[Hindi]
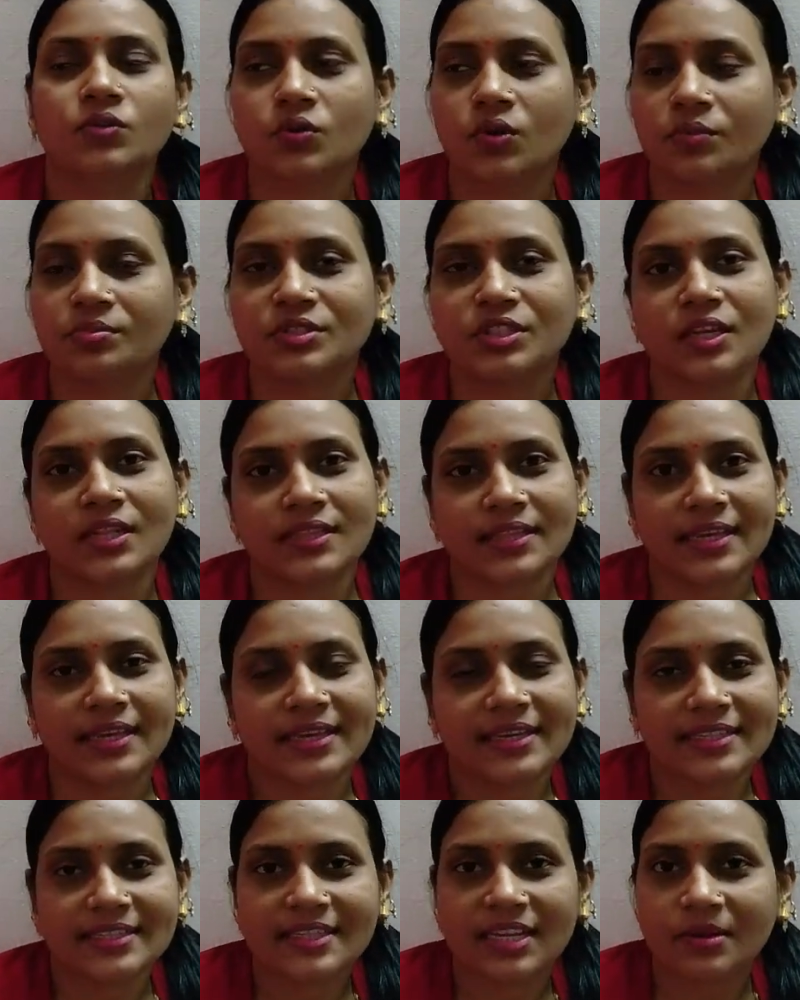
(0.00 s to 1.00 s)
तो अब चलते
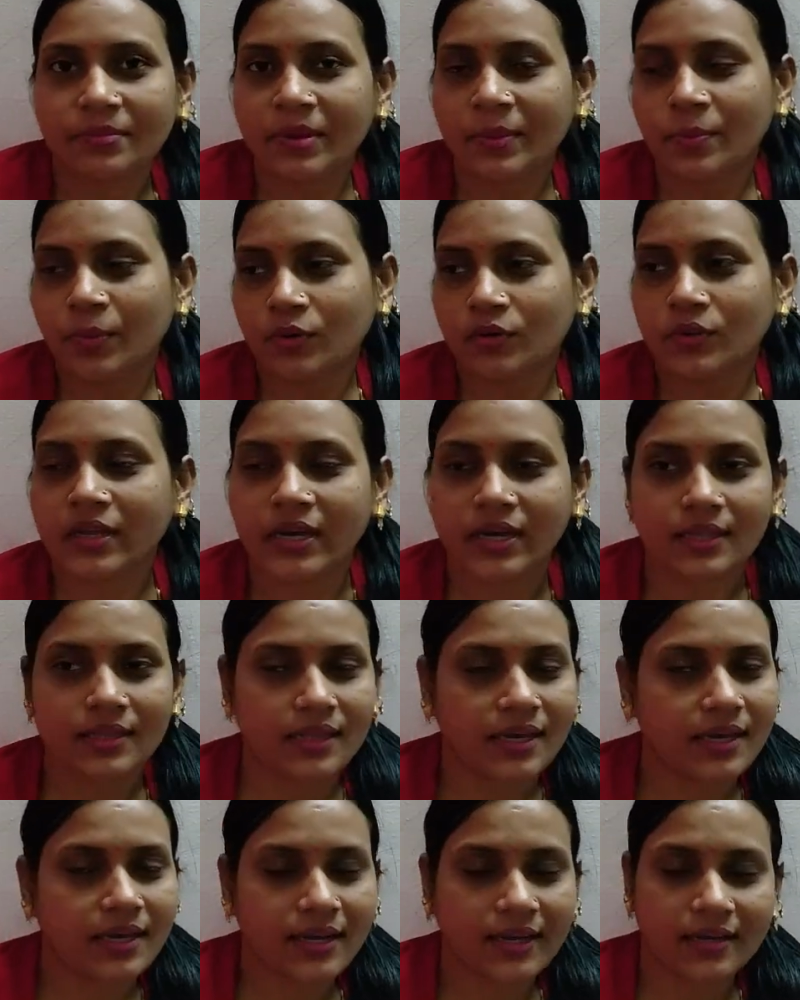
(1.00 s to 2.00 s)
हैं किचन में पौधे का
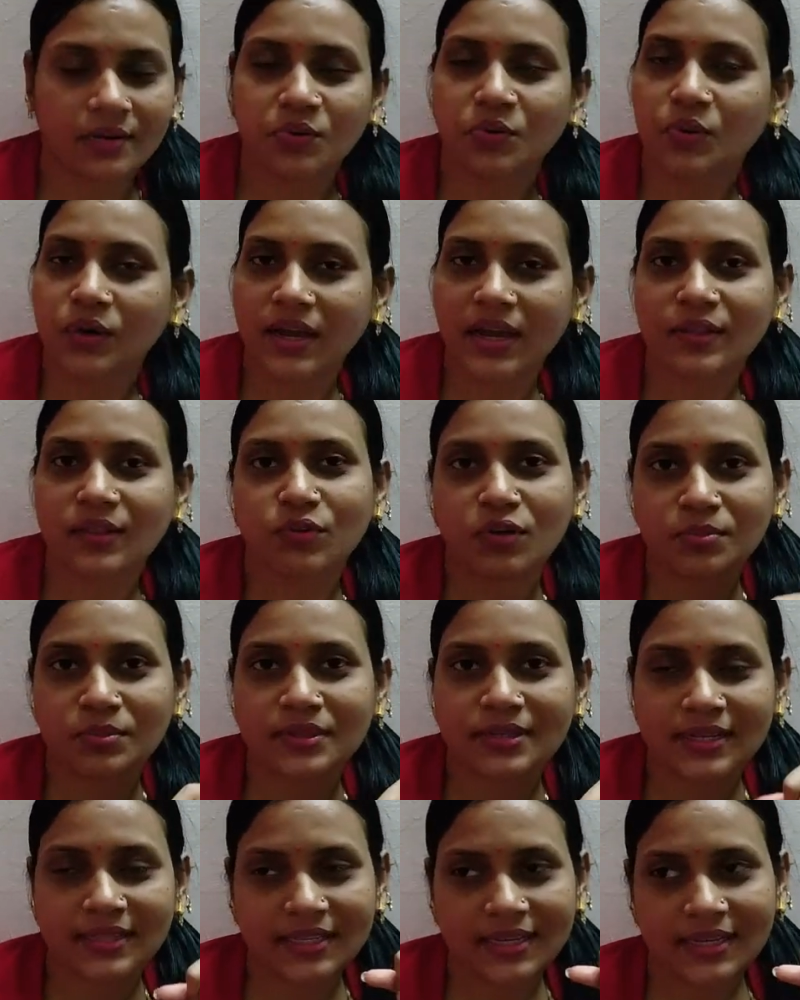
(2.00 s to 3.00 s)
देख रेख हो गया तो अभी
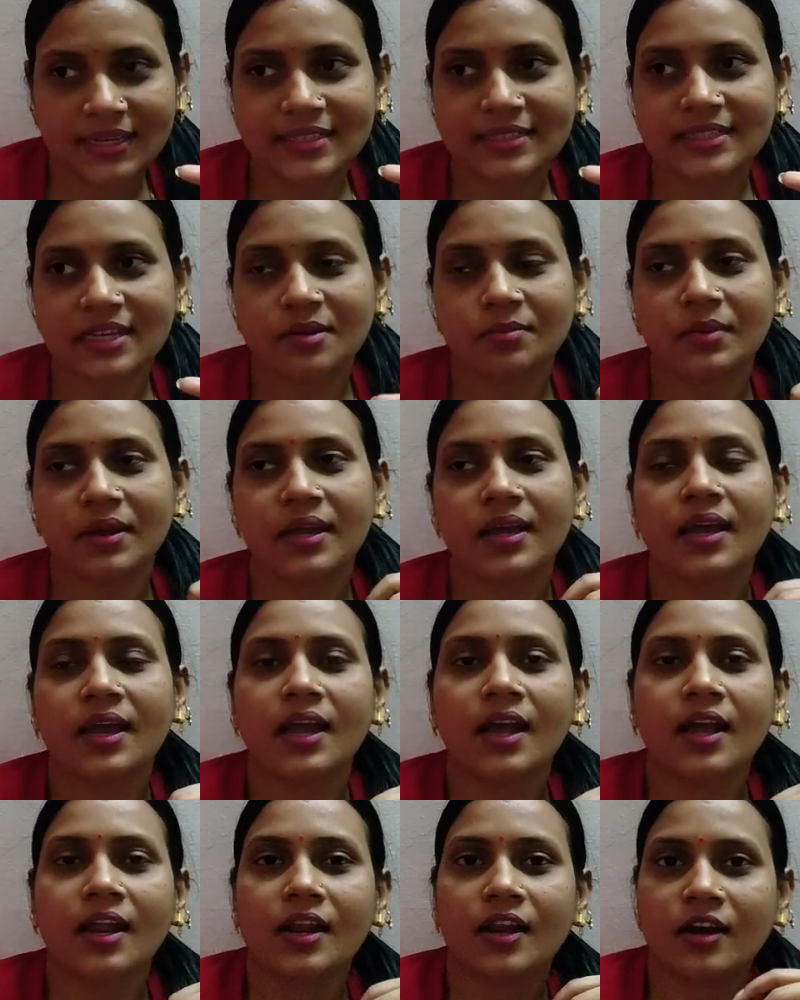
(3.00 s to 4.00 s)
चलते हैं किचन में
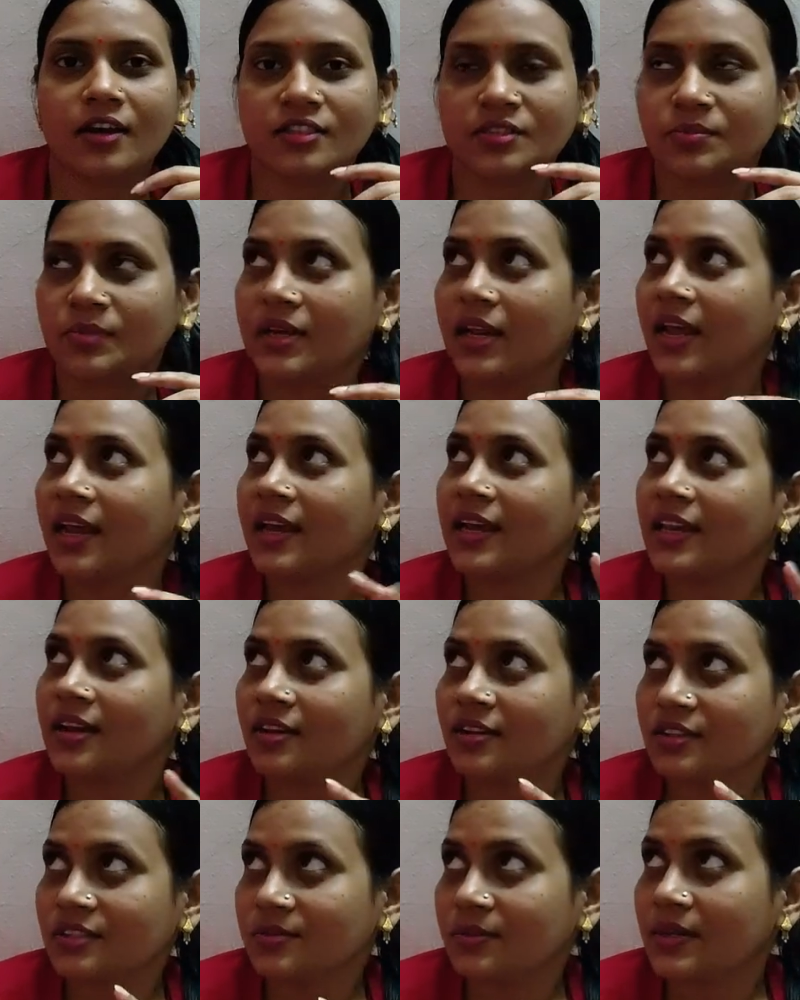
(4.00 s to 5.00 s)
लंच बनाएंगे
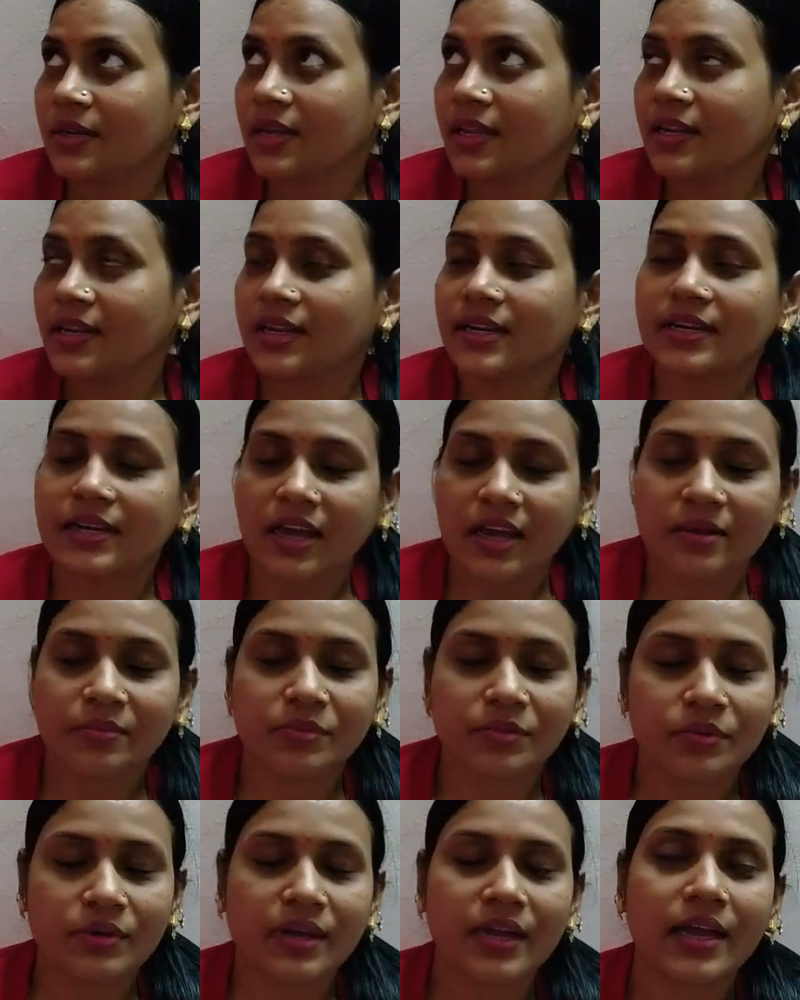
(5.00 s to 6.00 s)
लंच बनाने का
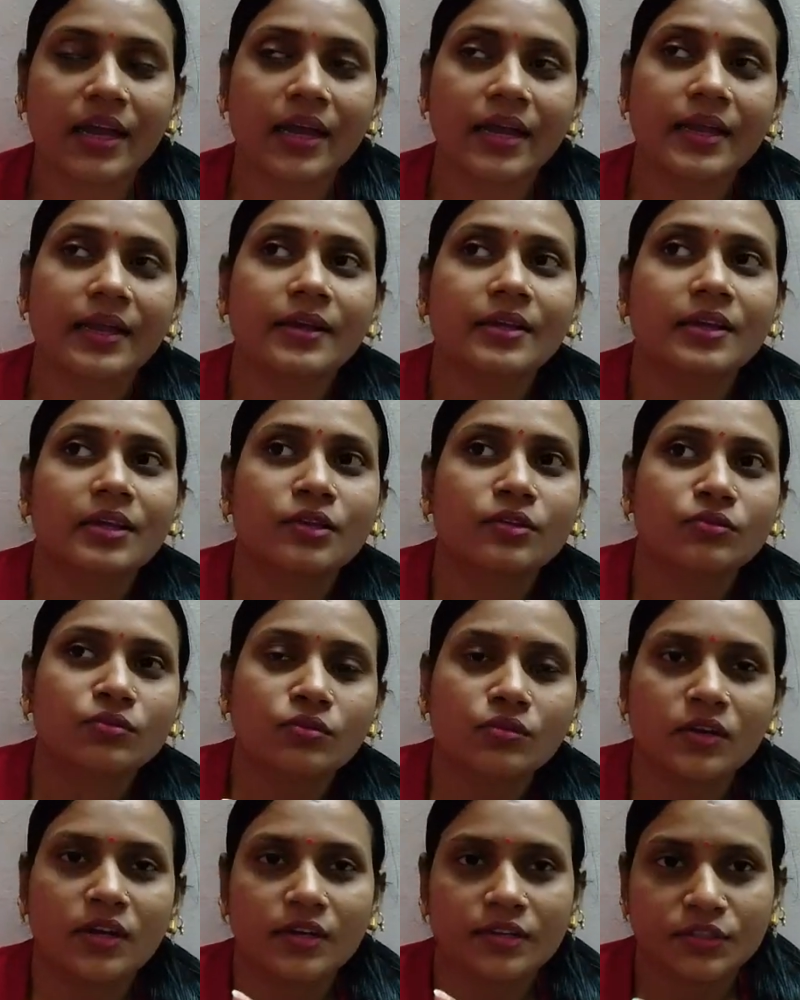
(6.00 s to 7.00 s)
टाइम हो गया है
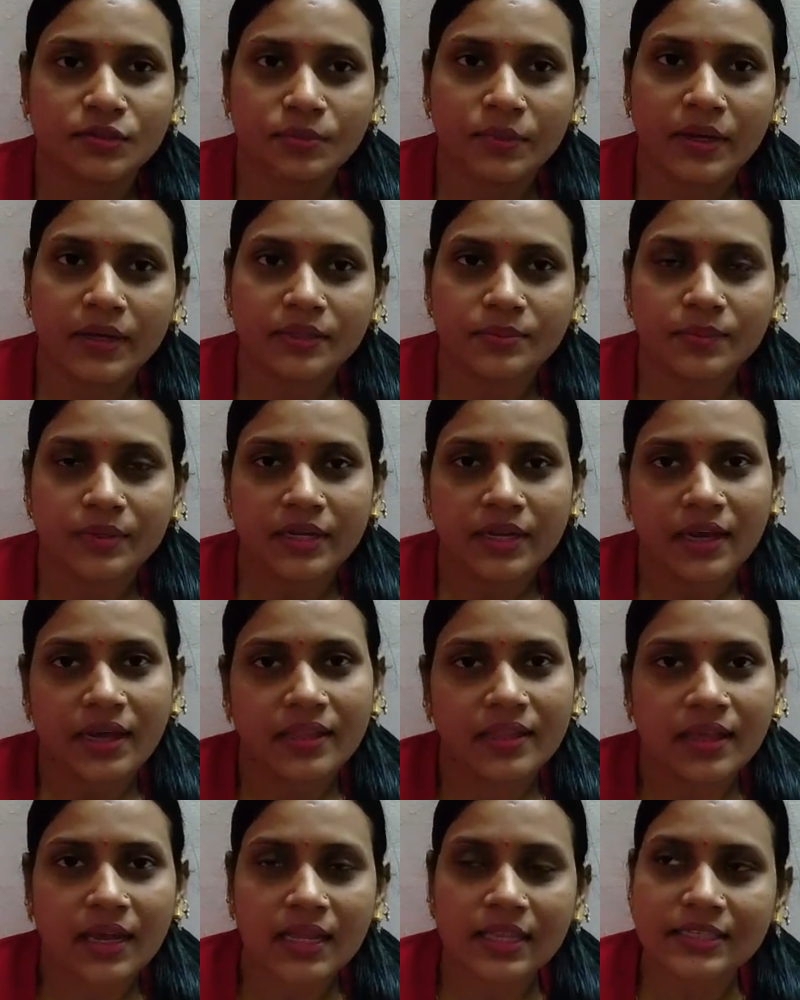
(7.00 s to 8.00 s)
तो लंच में आज
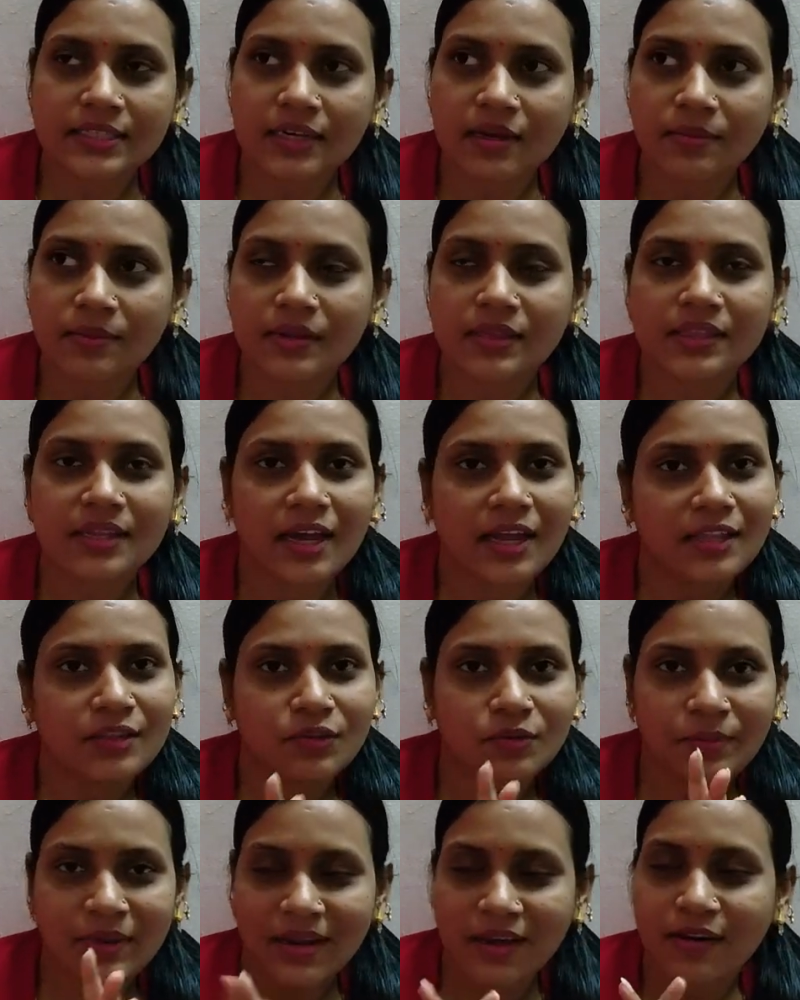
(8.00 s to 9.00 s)
बनेगा दाल चावल दाल
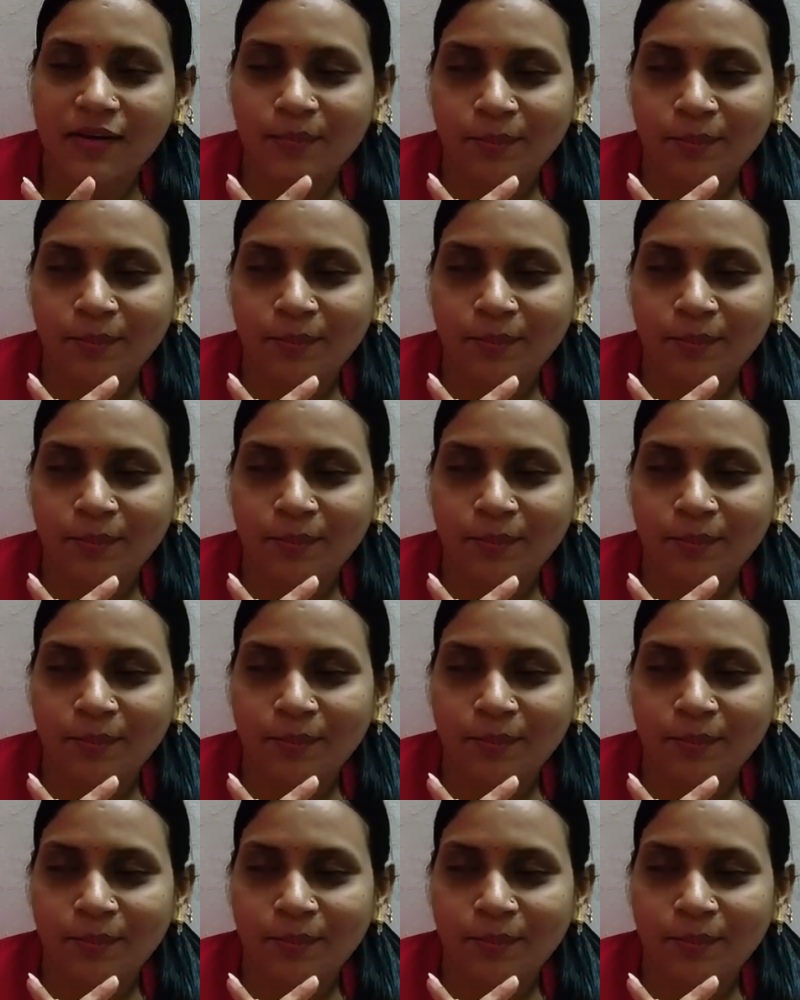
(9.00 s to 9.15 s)
तो मेरा